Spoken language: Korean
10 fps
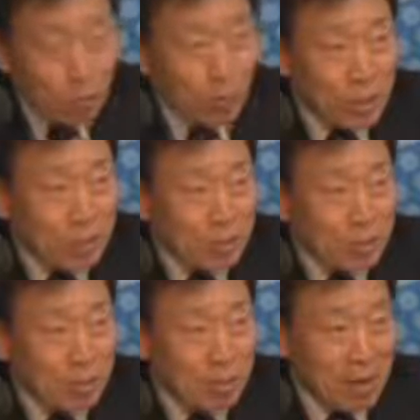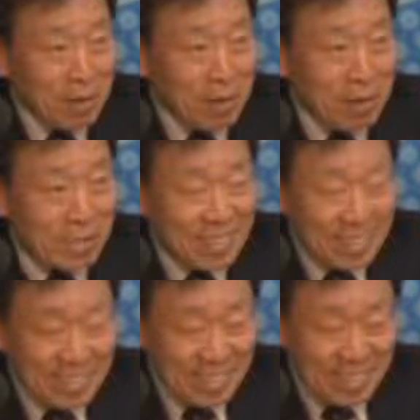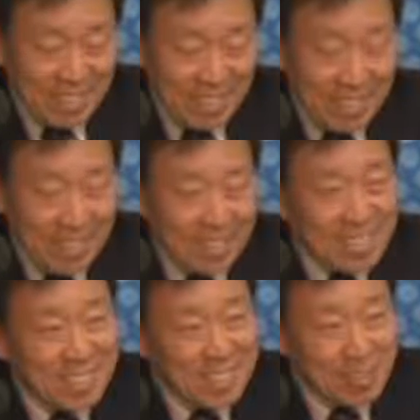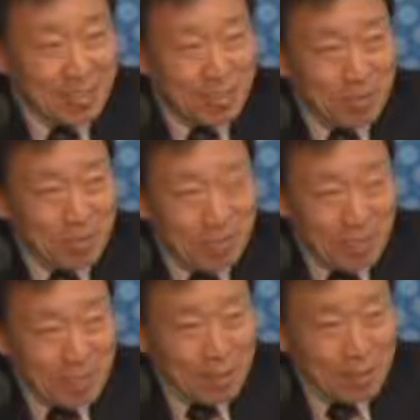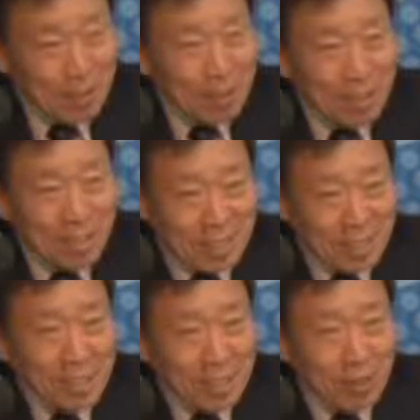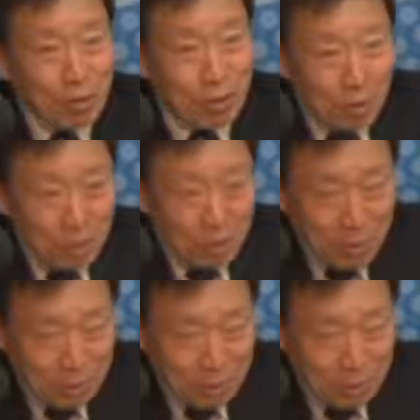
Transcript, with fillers: 도시에 대해서 많은 아, 시각으로 따뜻한 시각으로 봐주시기